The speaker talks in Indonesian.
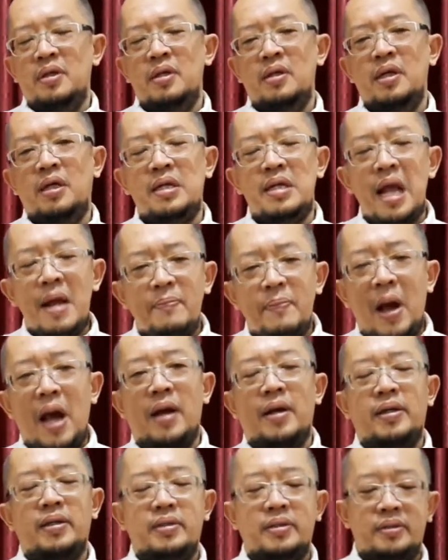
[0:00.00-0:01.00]

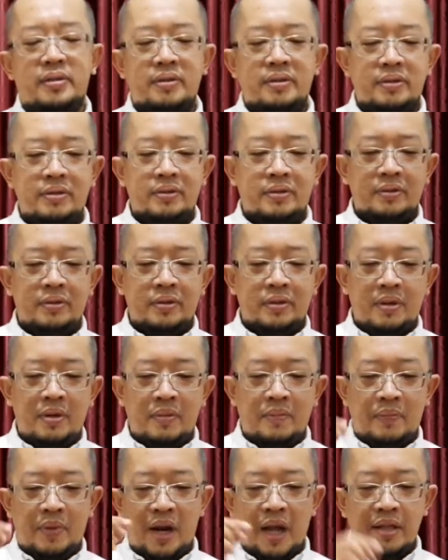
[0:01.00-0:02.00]
Kenapa?
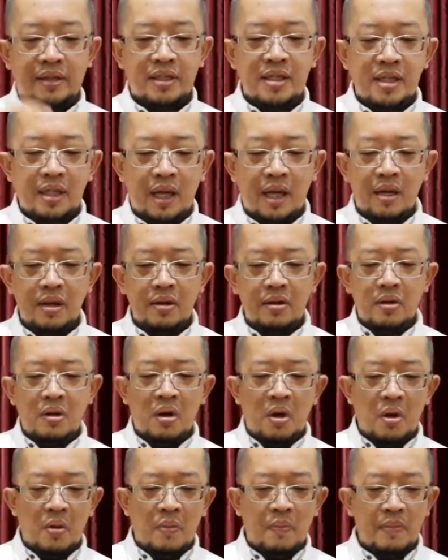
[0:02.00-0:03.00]
Perhatikan
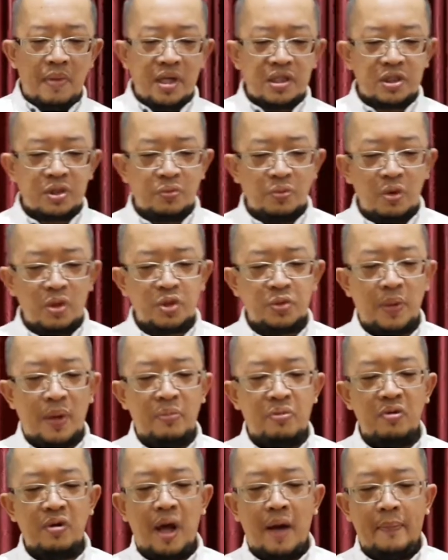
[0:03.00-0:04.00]
Mazmur
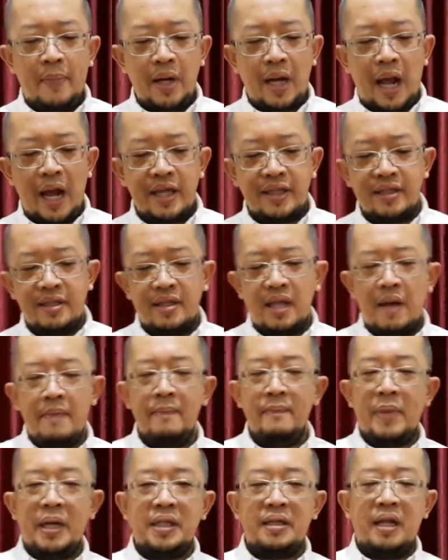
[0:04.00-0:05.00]
98 ayat
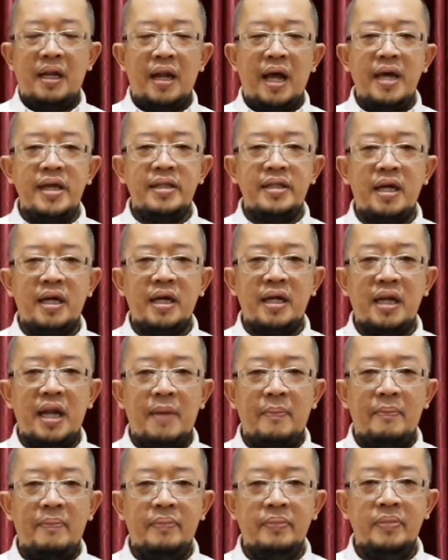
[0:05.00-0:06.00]
4 dan ayat yang ke-6.
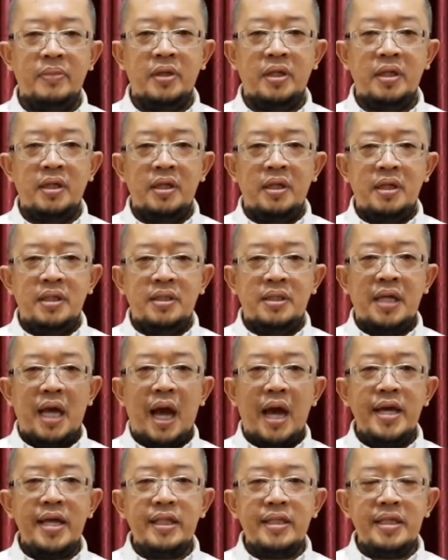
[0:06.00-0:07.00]
Di
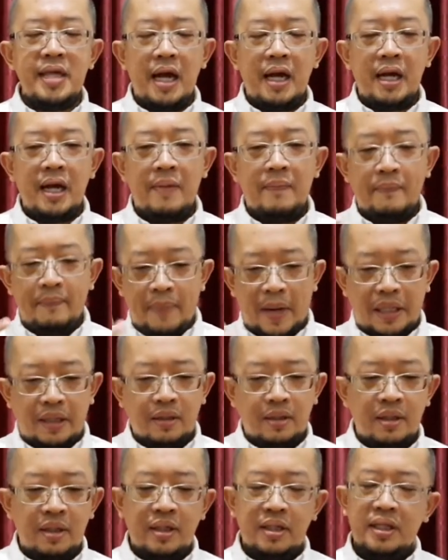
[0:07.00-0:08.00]
ayat yang keempat
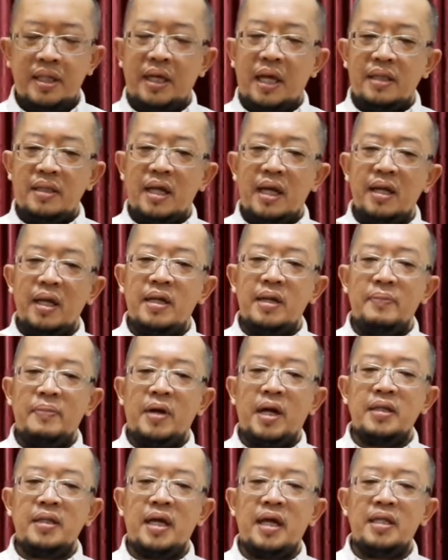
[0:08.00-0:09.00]
dikatakan ada
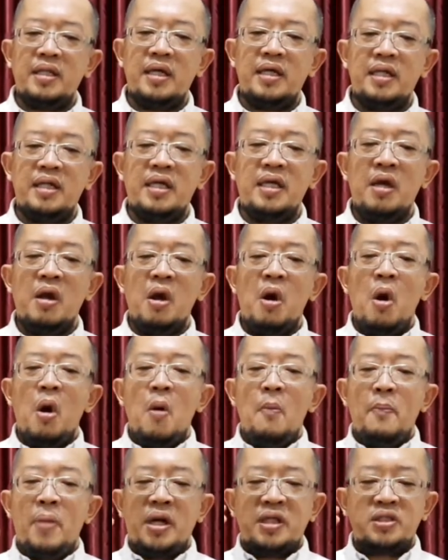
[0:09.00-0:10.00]
kata-kata gini,
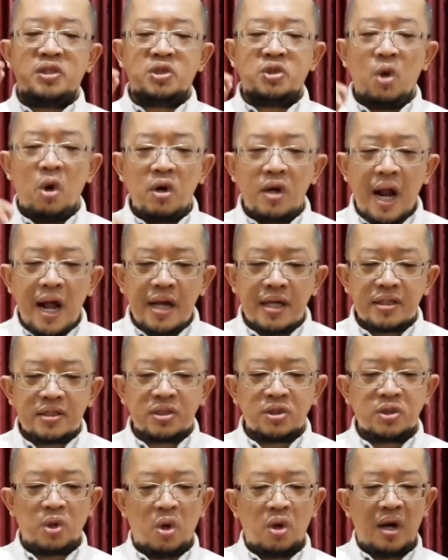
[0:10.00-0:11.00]

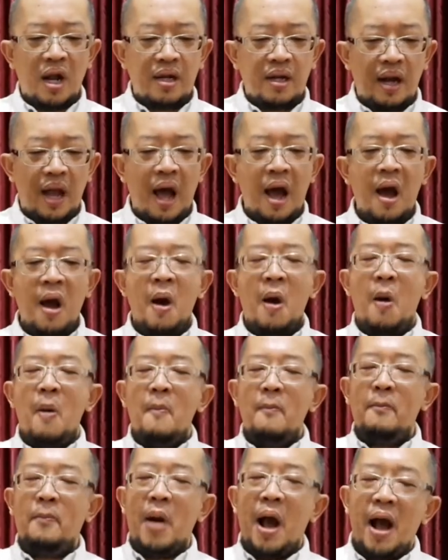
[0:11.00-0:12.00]
bersorak-soraklah
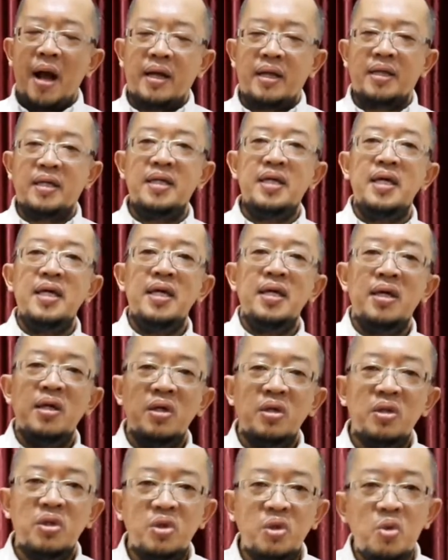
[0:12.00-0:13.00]
bagi
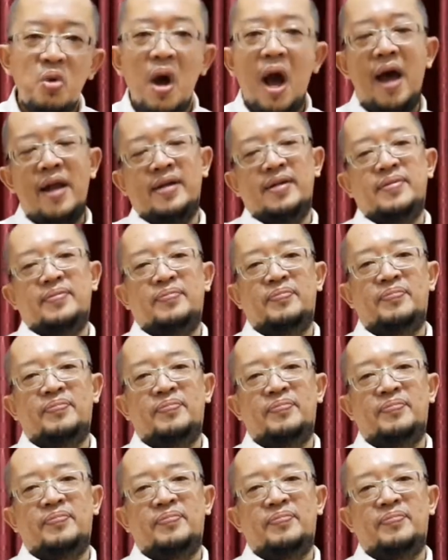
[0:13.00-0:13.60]
Tuhan.